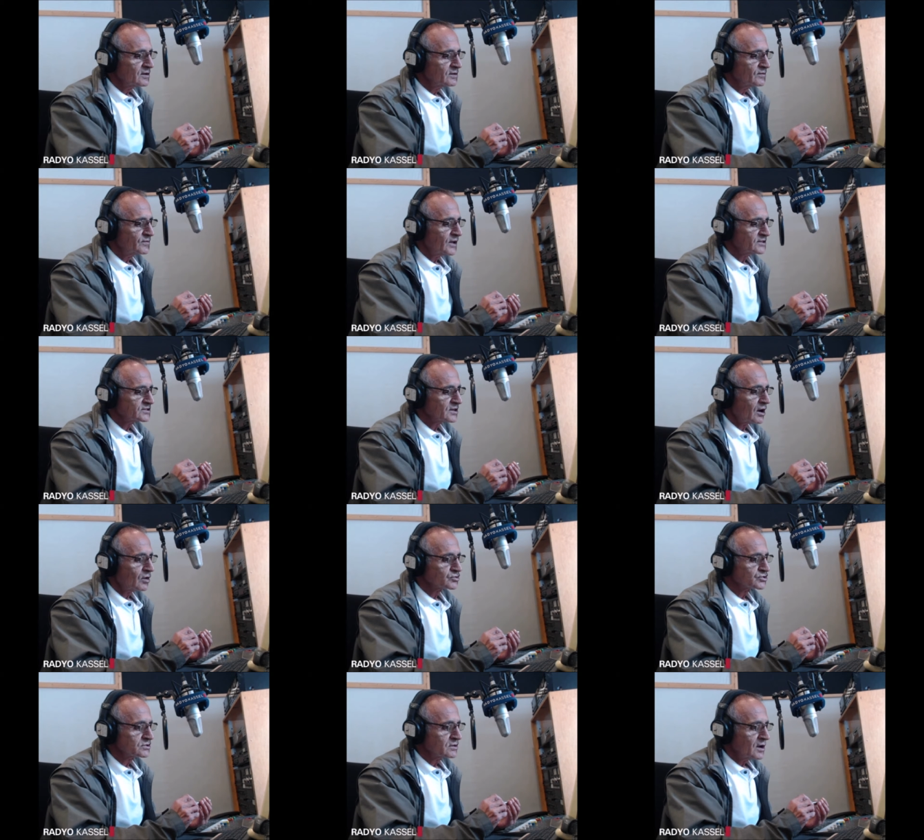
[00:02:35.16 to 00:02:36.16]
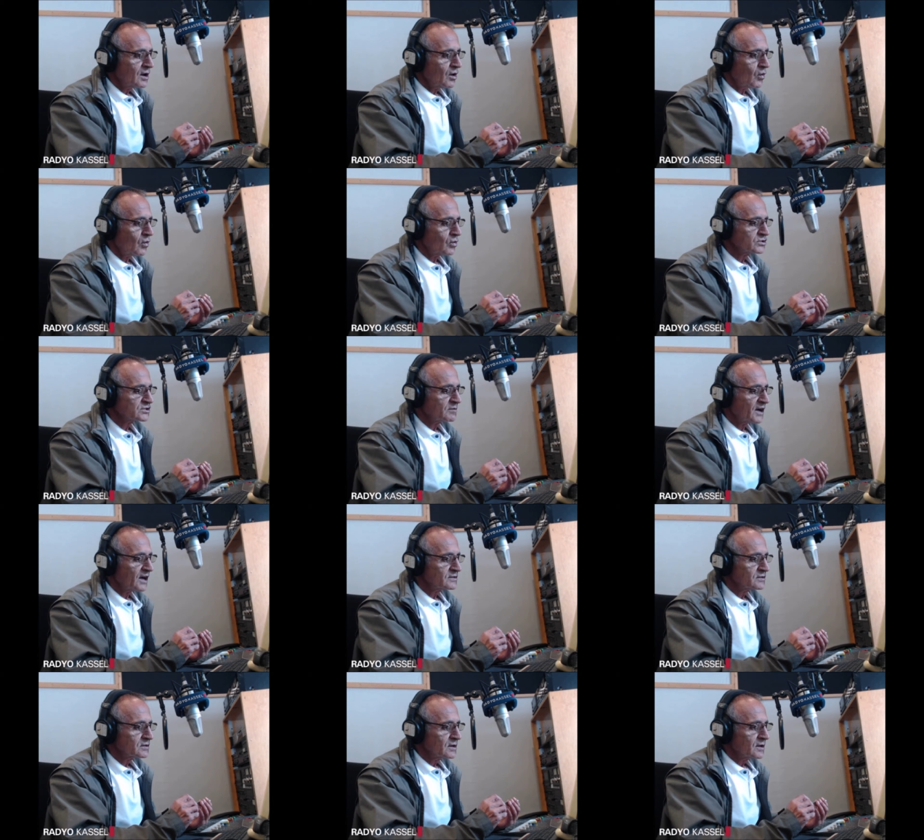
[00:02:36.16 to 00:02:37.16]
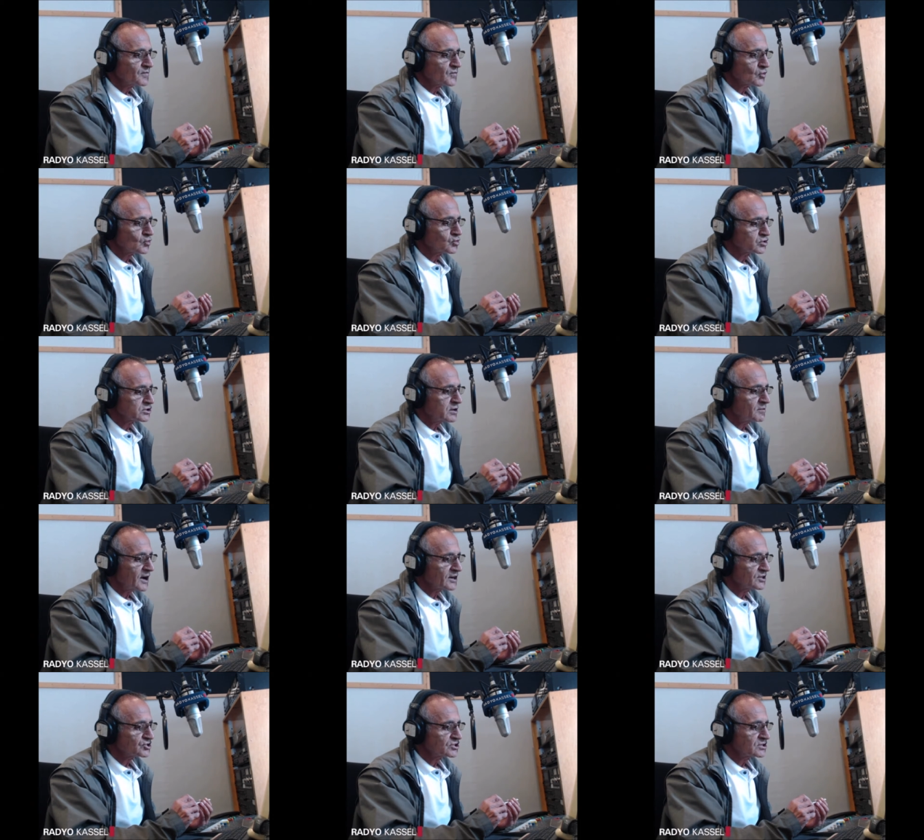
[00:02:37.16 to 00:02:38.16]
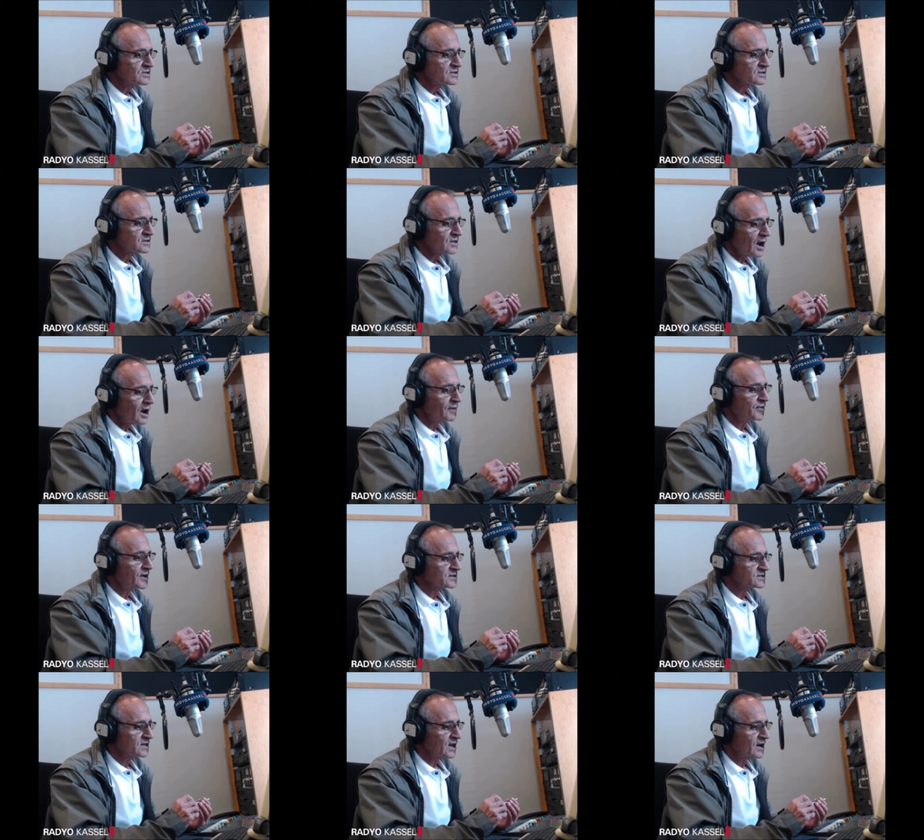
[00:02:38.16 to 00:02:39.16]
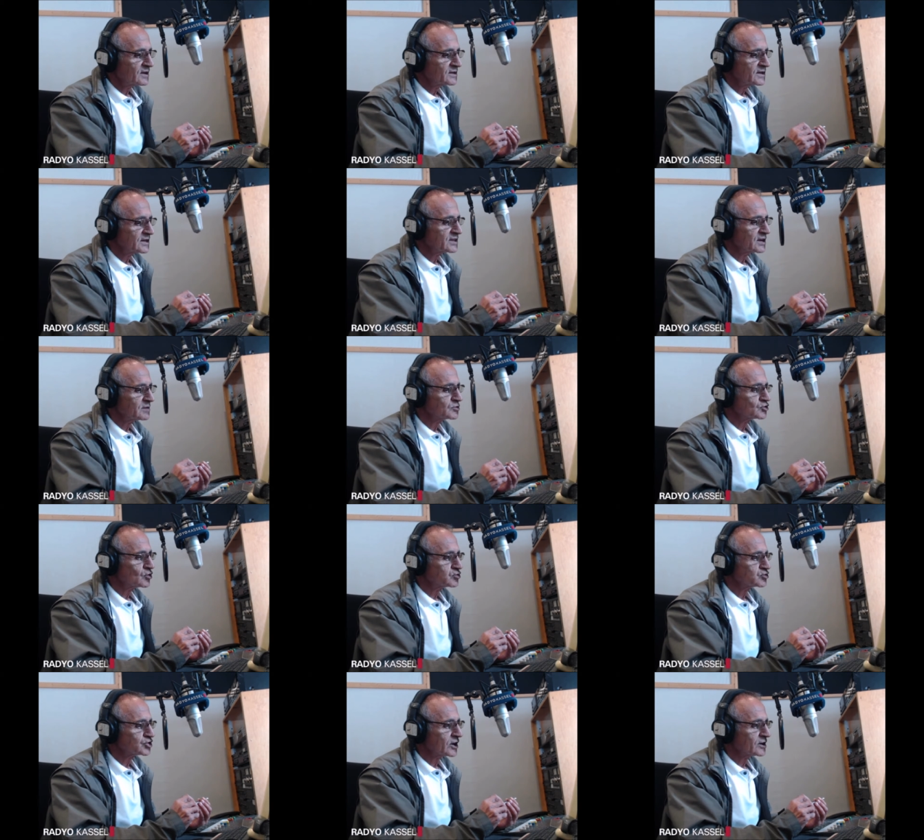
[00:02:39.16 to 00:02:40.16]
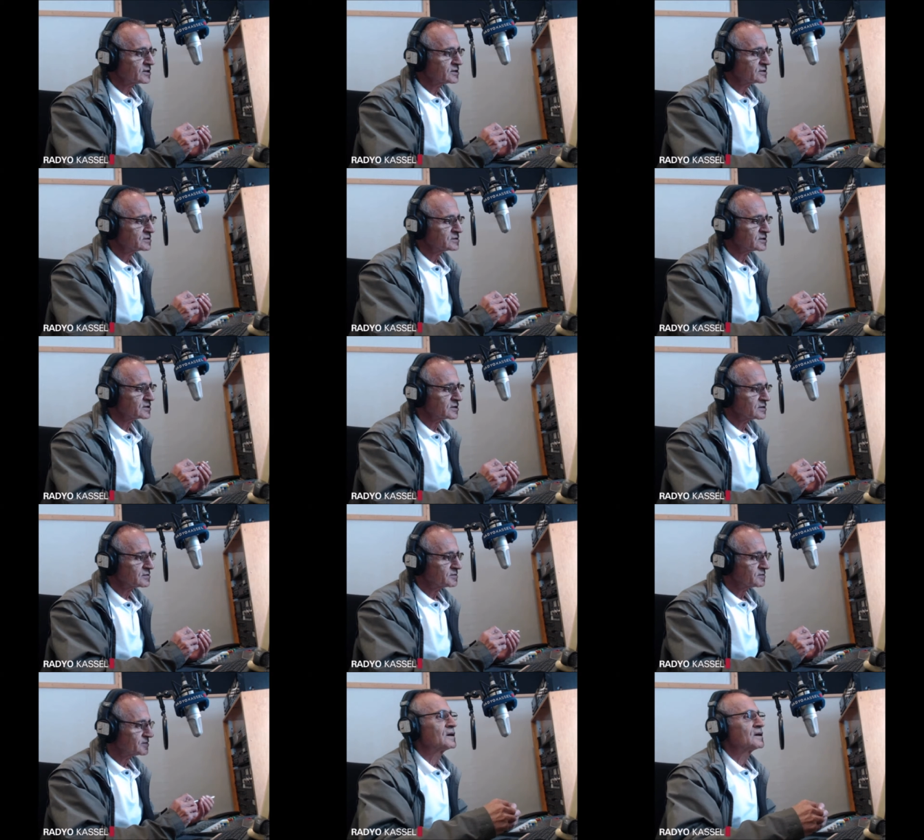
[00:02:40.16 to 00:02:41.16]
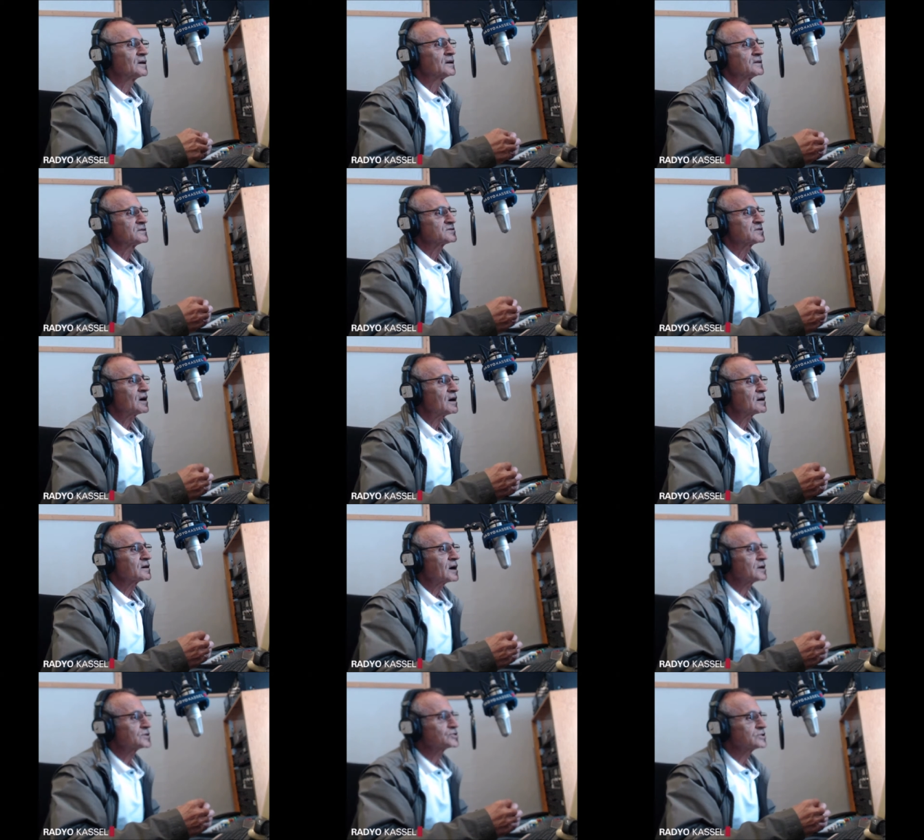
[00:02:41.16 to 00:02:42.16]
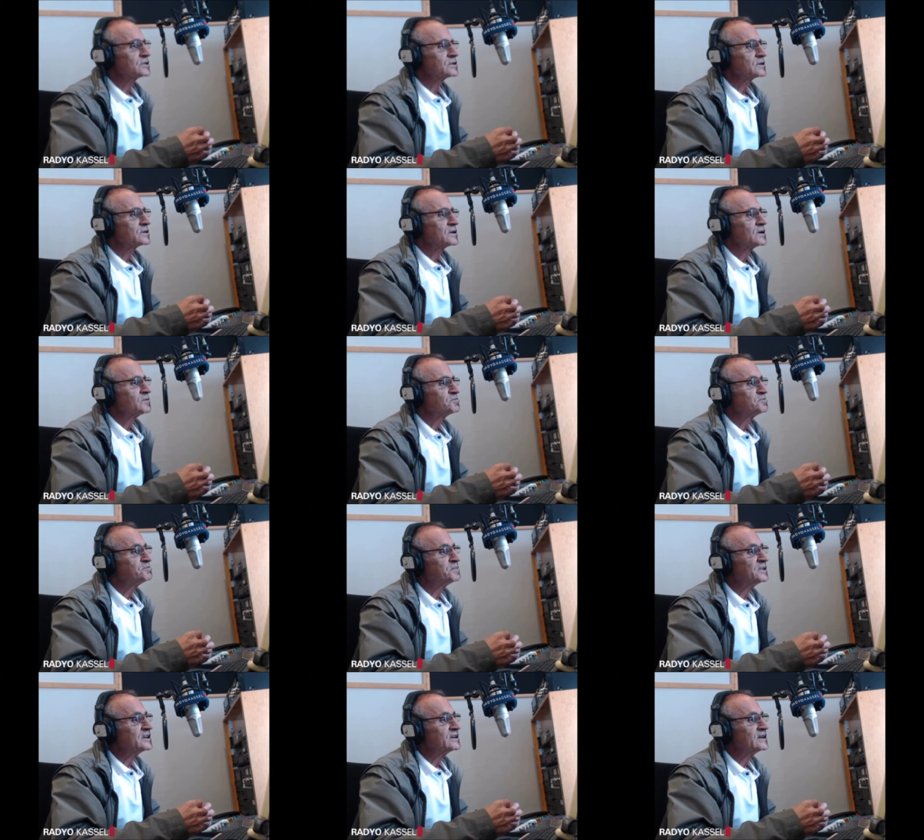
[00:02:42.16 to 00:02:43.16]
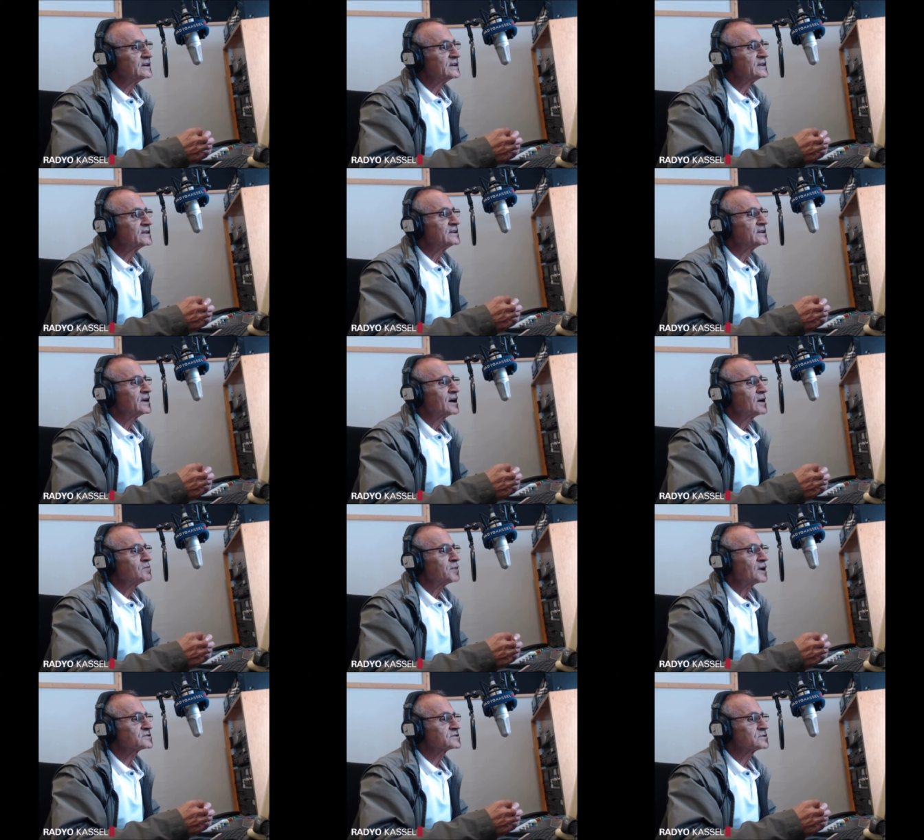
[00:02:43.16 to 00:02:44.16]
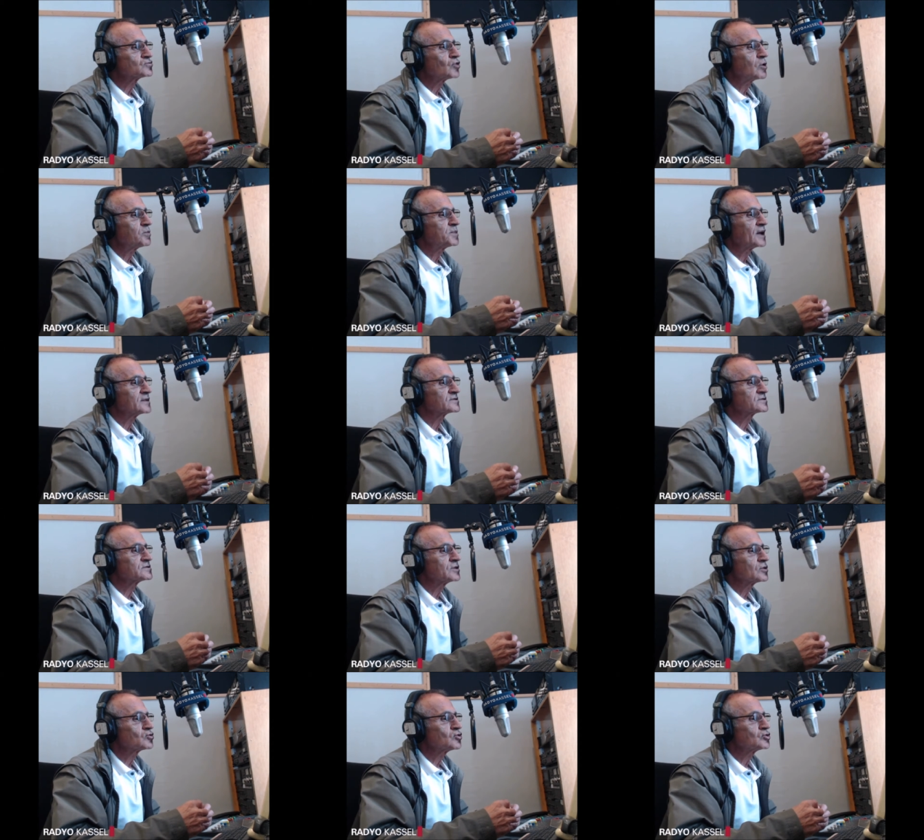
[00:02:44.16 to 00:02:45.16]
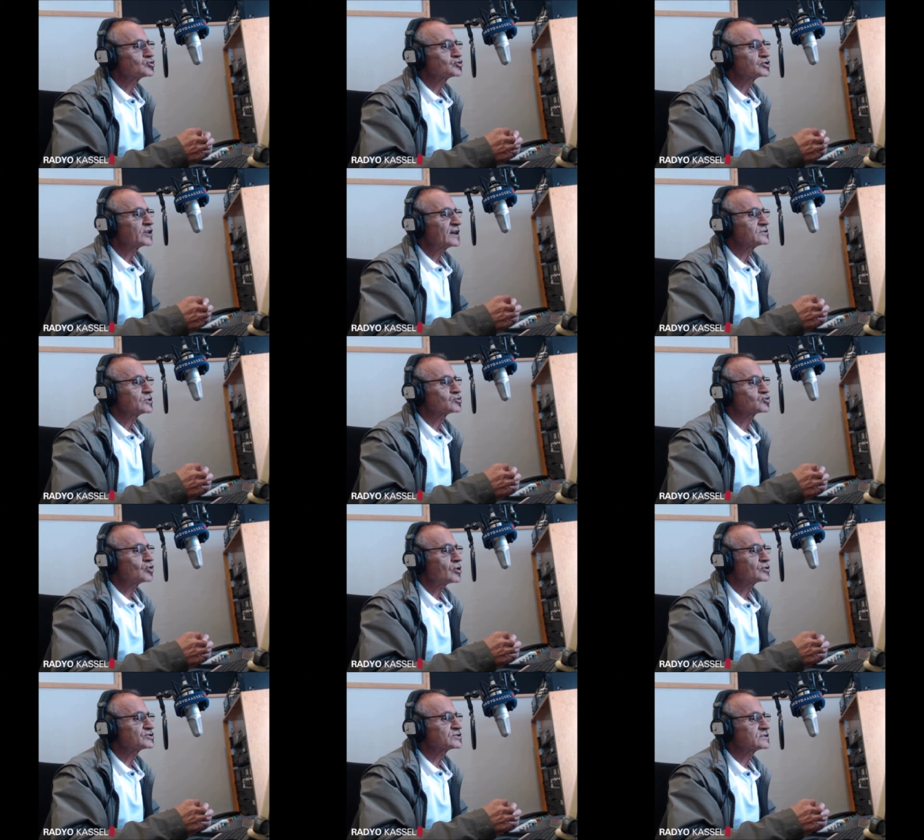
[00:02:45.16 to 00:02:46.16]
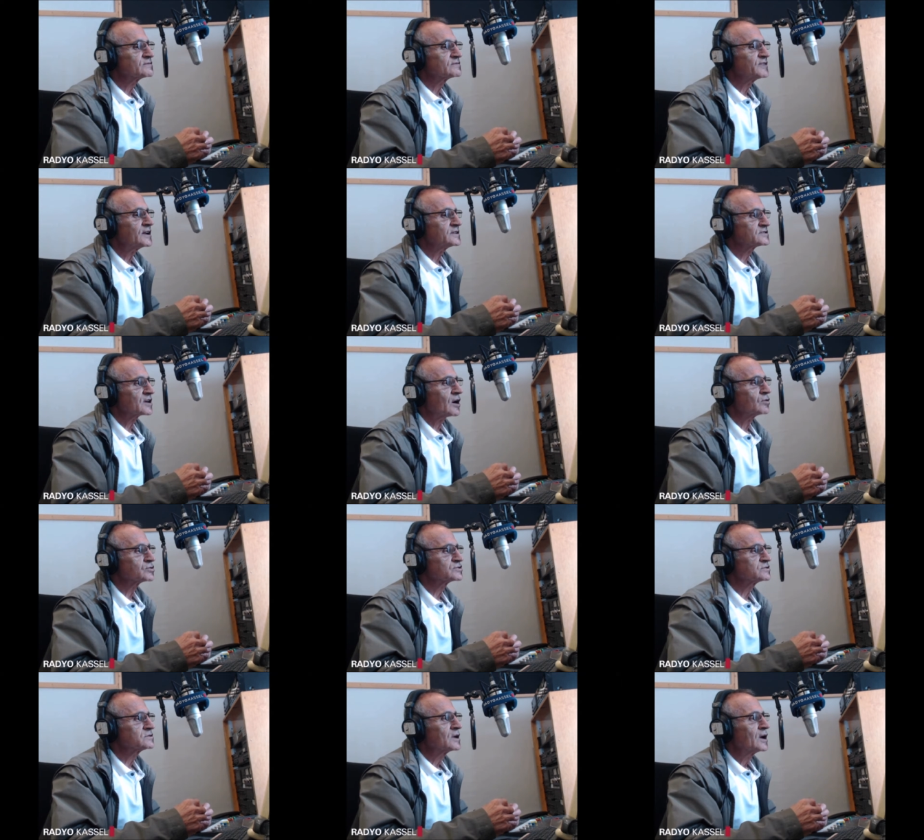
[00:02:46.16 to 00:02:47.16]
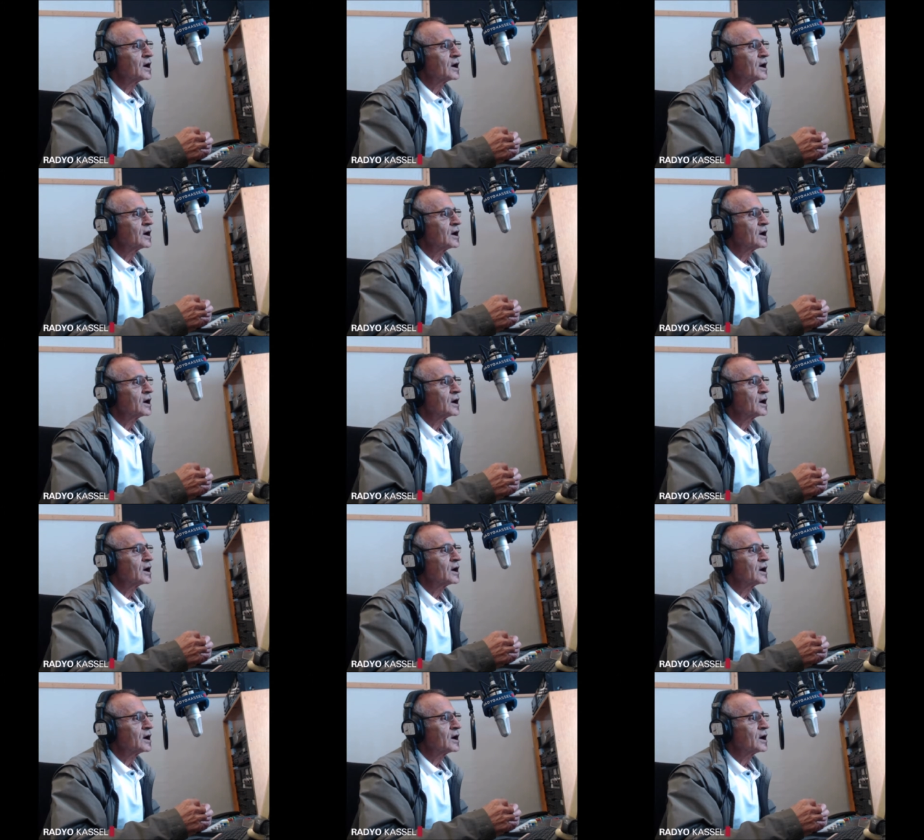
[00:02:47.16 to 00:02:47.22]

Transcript: Felshausen o zaman kutlamak için daha fazla nedenimiz olacak dedi. Sağa karşı birliğin basın toplantısında konuşan Thorsten Felshausen